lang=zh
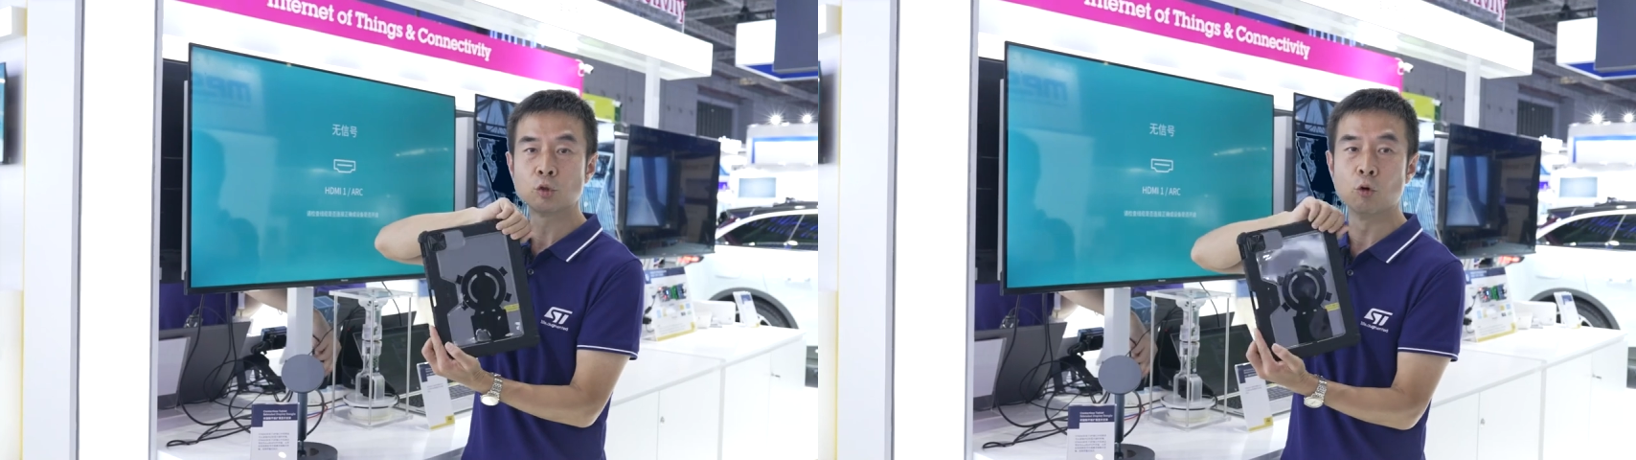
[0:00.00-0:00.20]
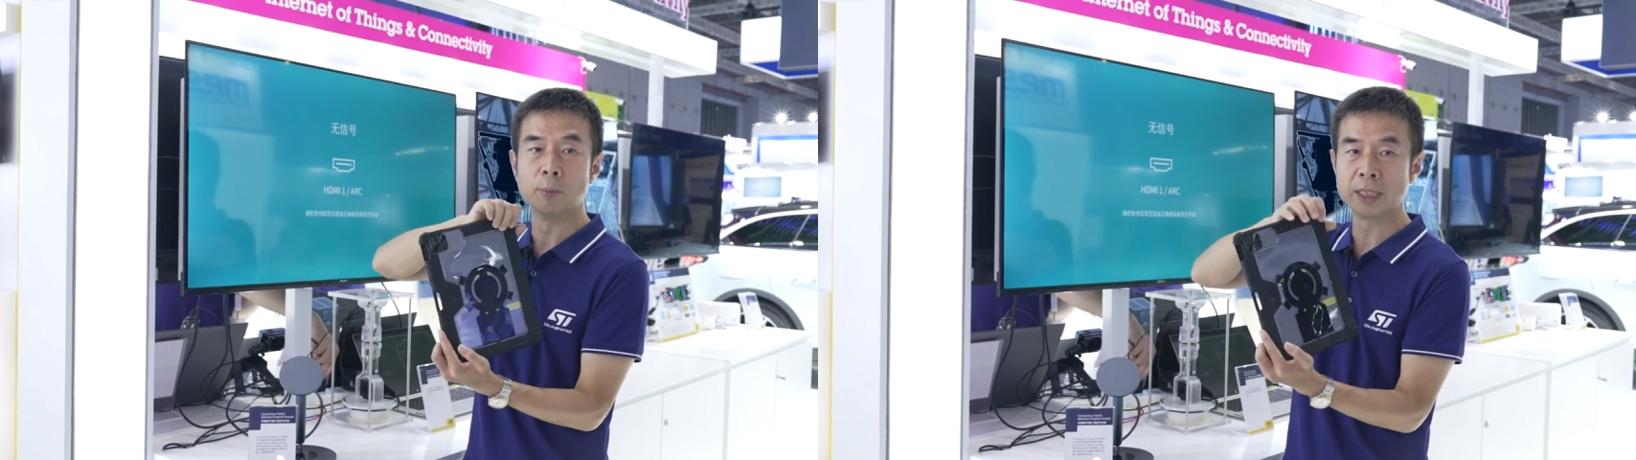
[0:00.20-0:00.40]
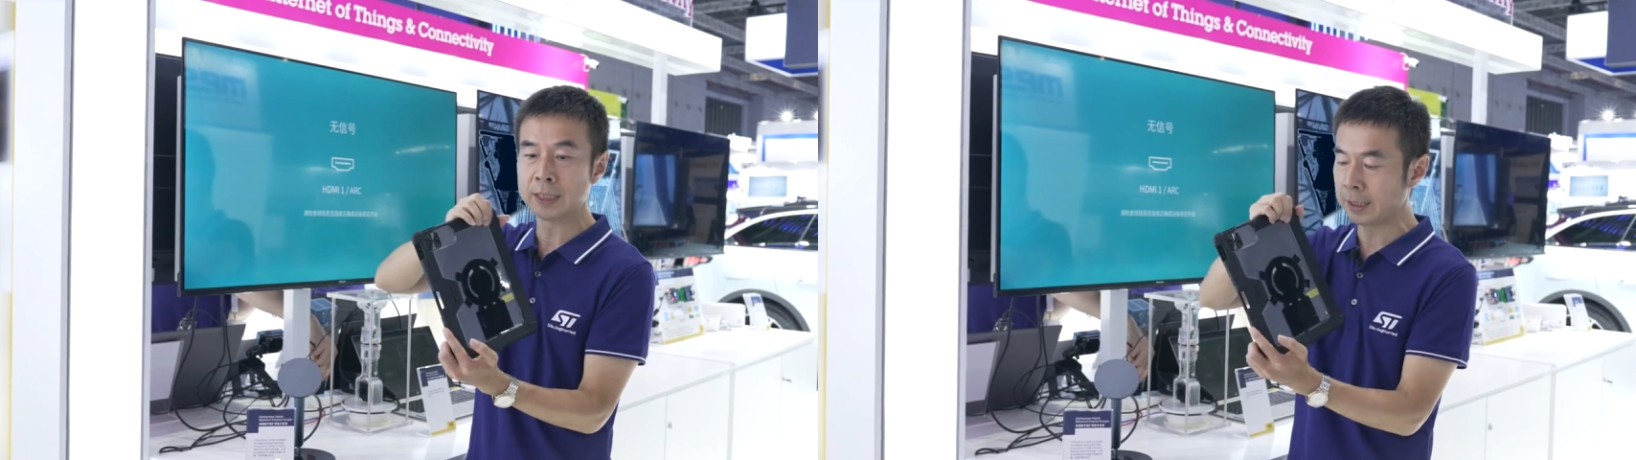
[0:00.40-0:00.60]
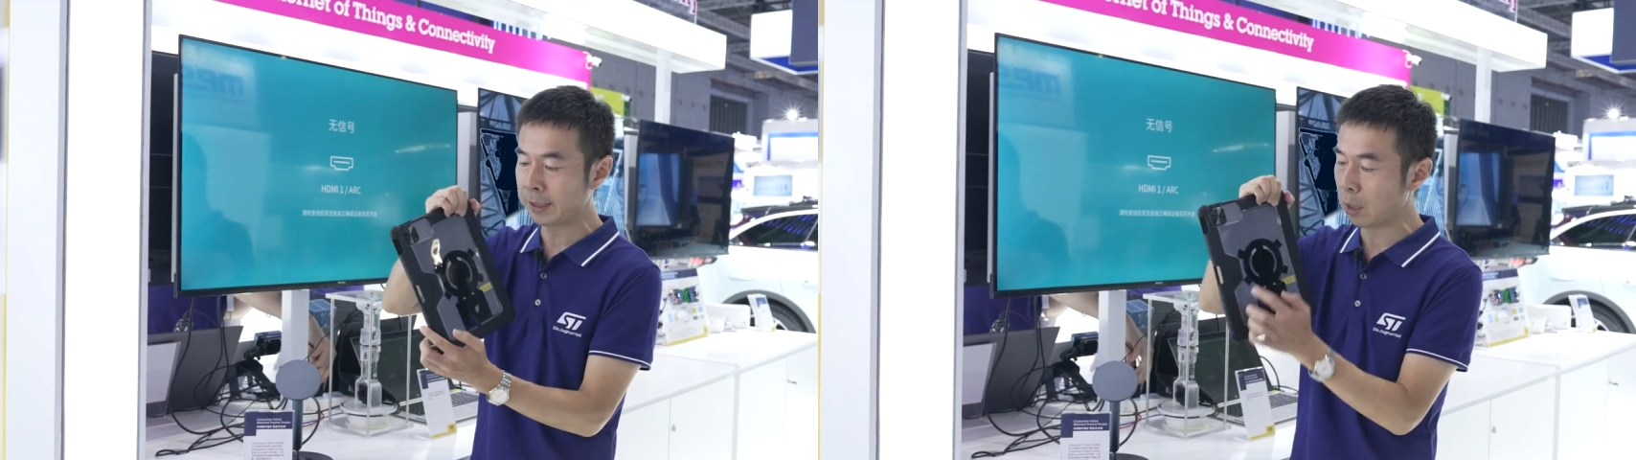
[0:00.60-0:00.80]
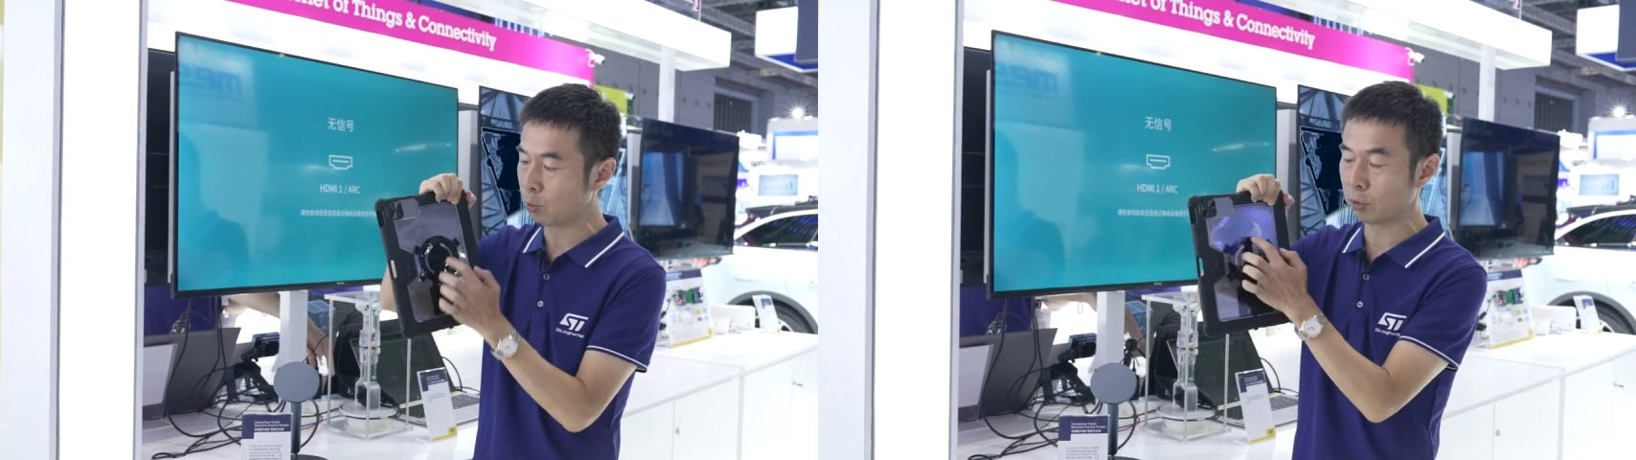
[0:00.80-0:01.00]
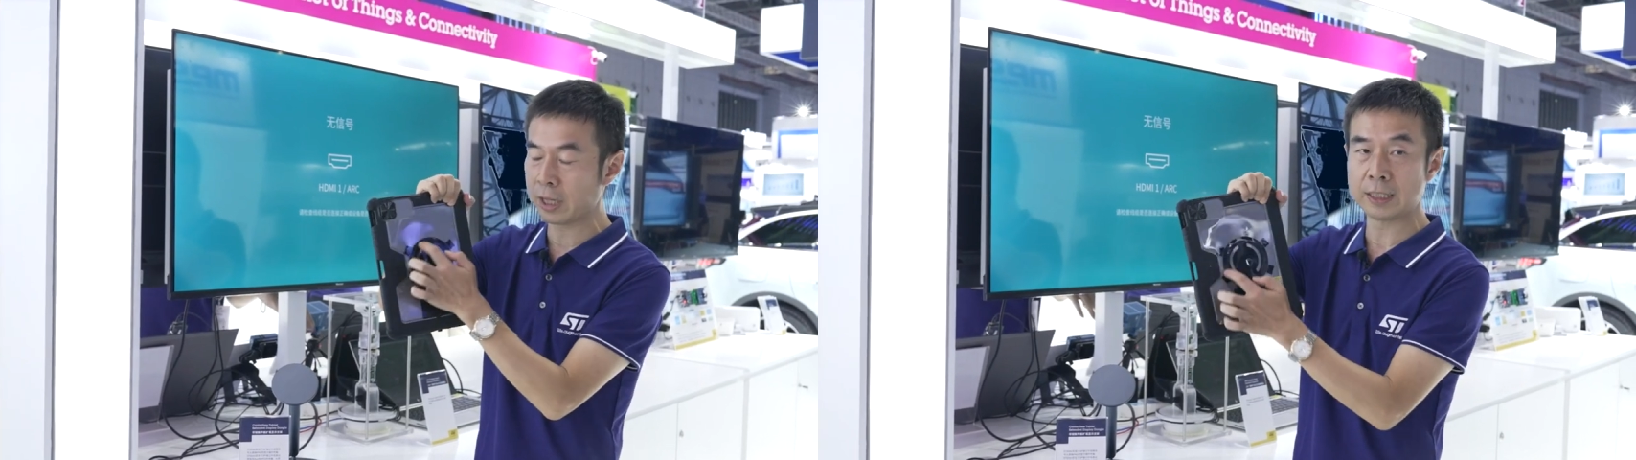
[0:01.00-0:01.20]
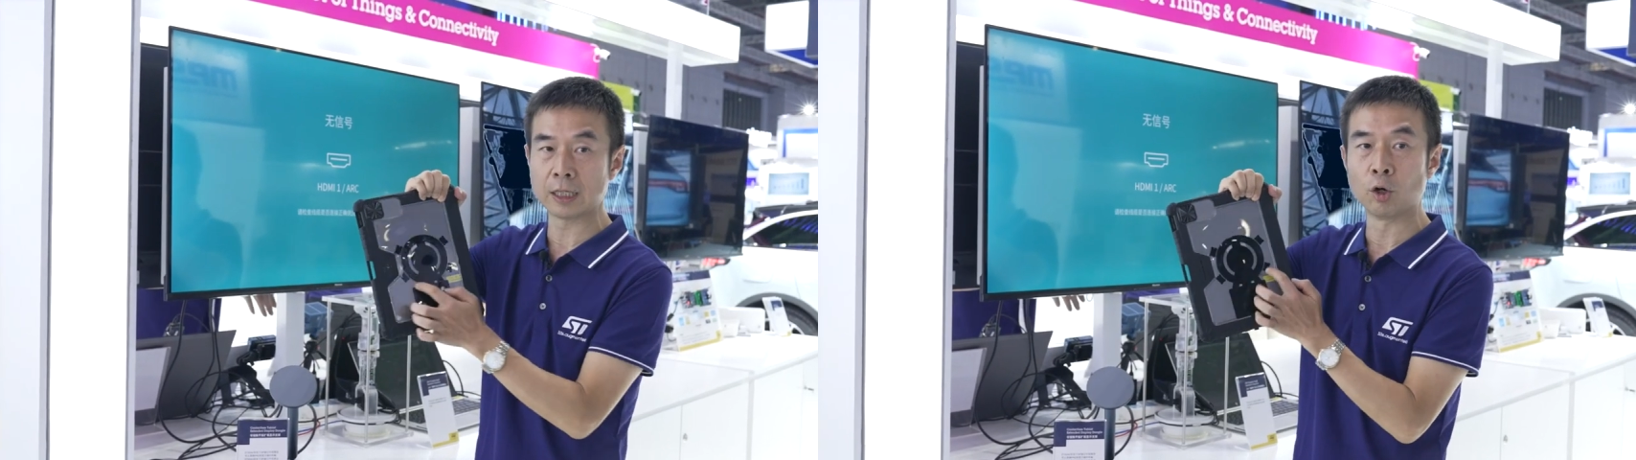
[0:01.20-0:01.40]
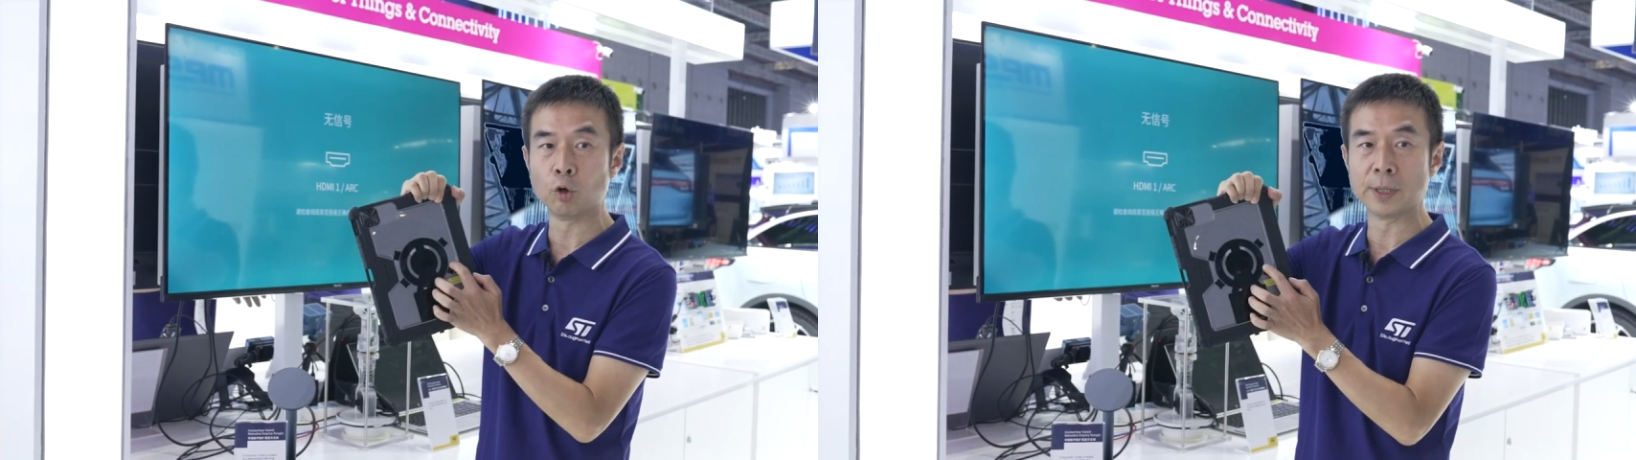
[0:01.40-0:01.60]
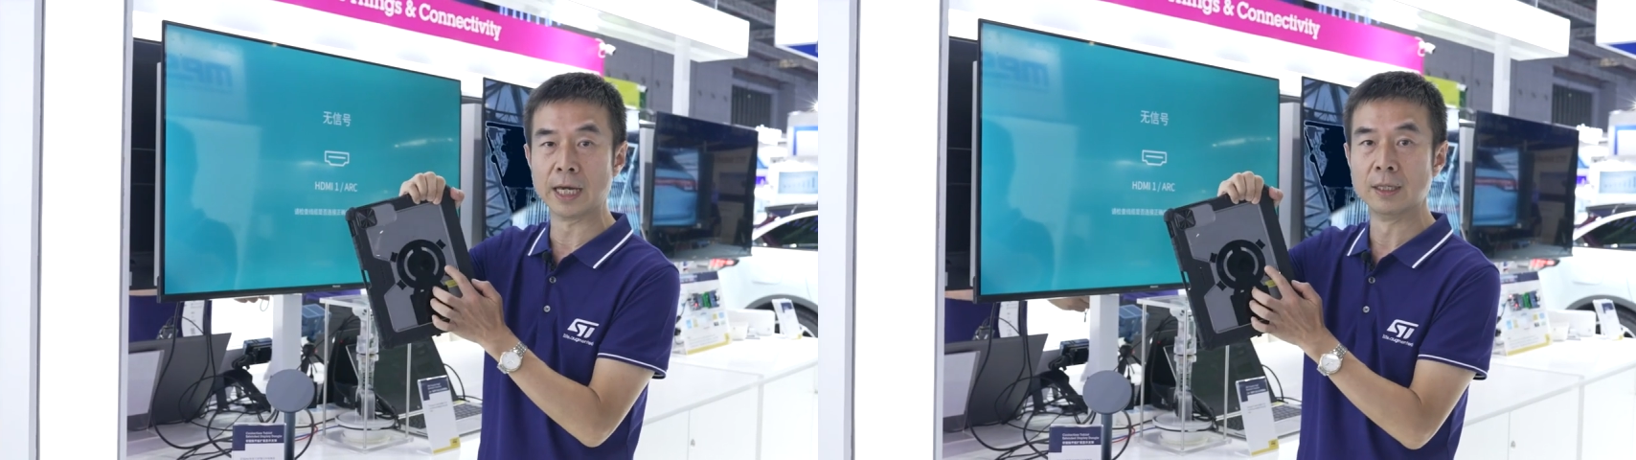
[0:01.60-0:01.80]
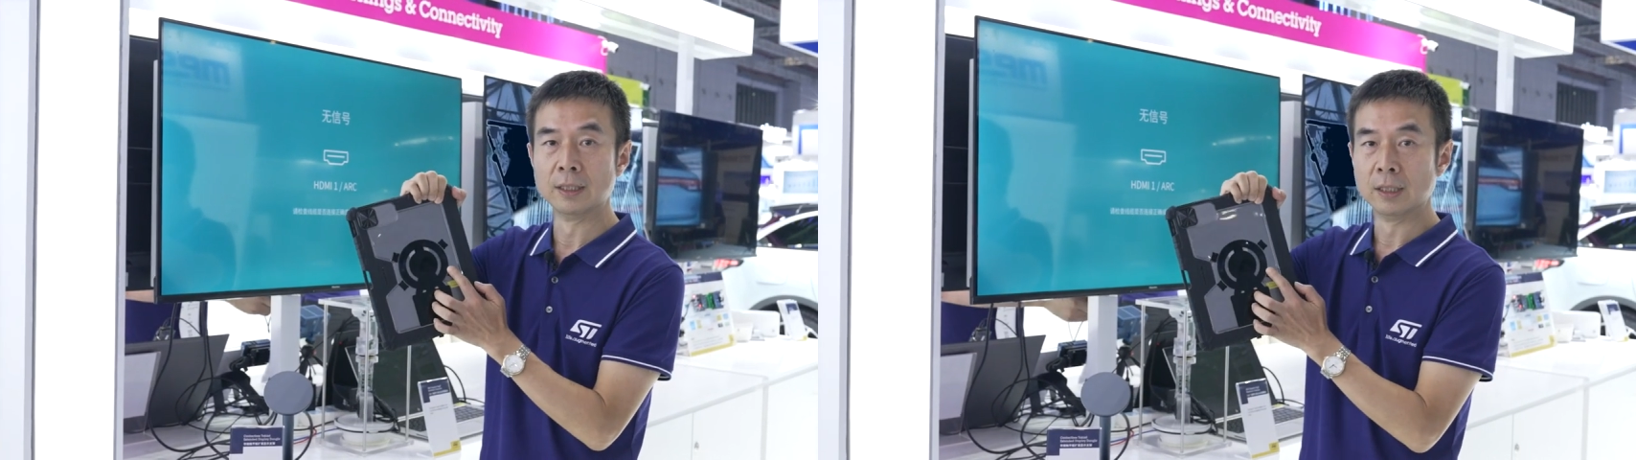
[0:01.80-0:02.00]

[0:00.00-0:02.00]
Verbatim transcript: 是我们的一些电路，在这个后面，